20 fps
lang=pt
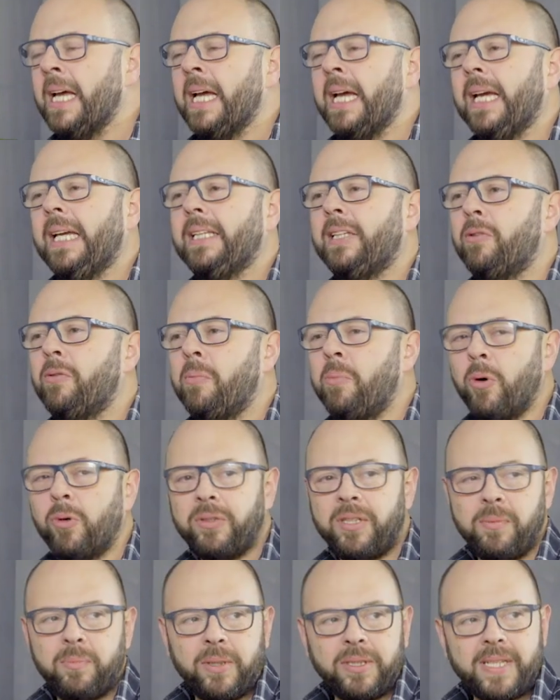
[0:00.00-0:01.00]
Então, há pouco
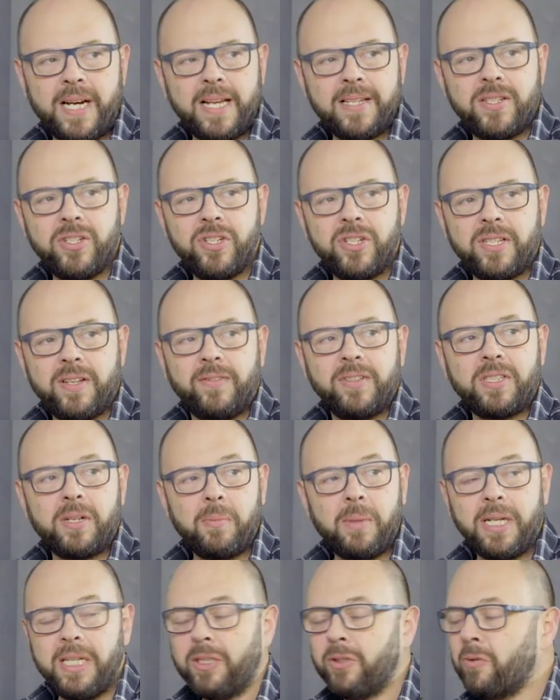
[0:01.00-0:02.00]
tempo atrás, a gente estava
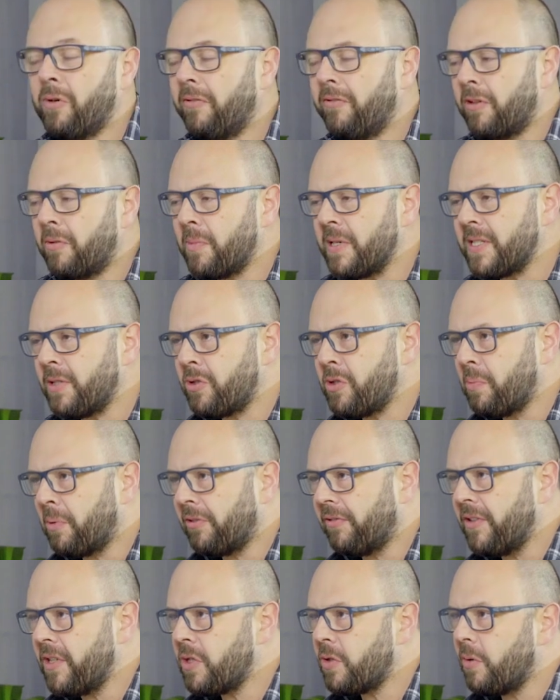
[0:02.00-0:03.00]
trabalhando com a formação de
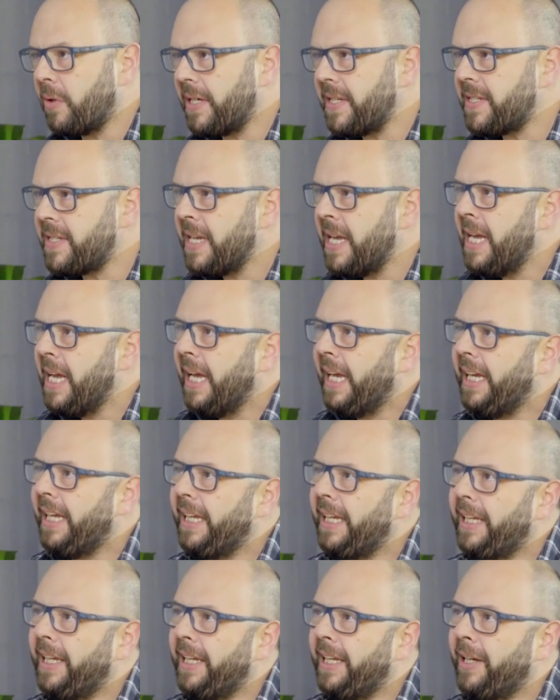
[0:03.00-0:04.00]
professores
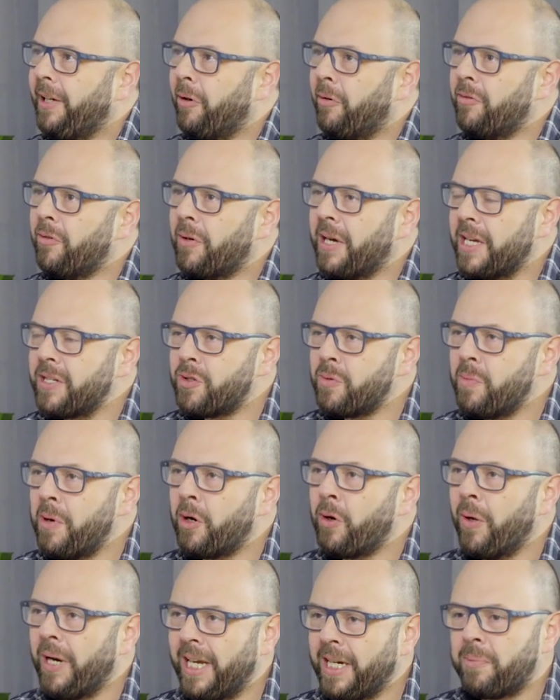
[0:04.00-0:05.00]
e houve o caso de uma
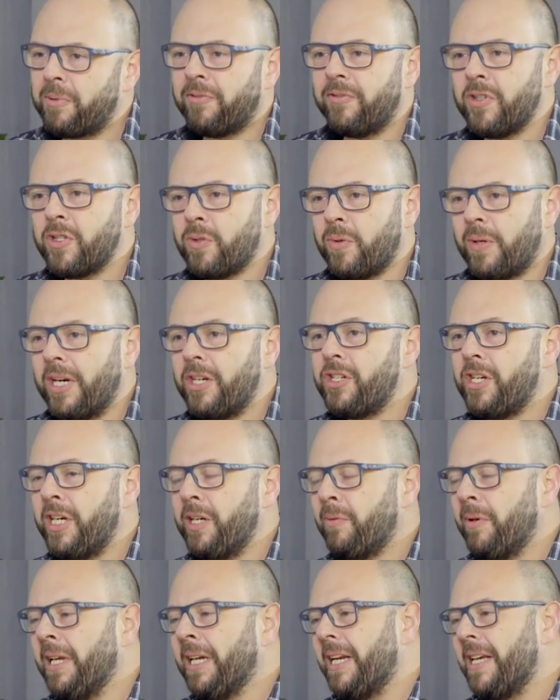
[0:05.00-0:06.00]
colega professora de
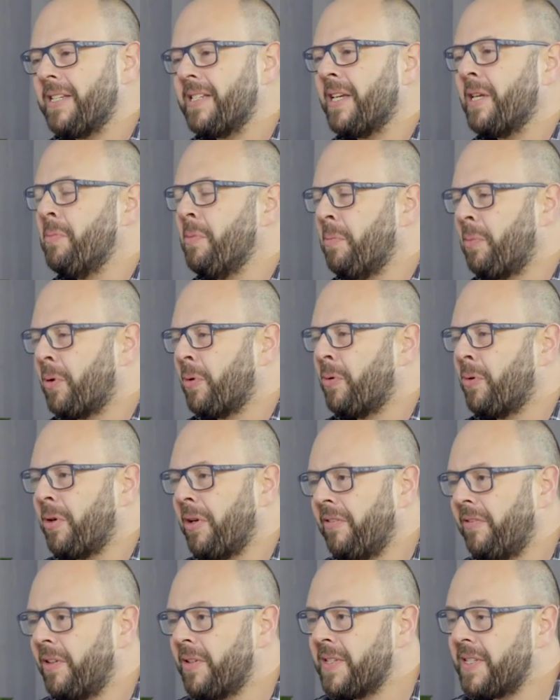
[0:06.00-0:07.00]
língua inglesa empresa que me procurou
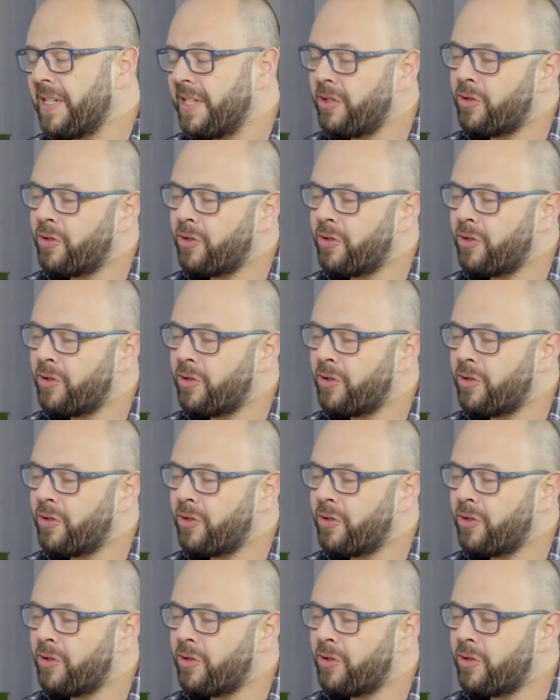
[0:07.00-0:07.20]
e falou assim,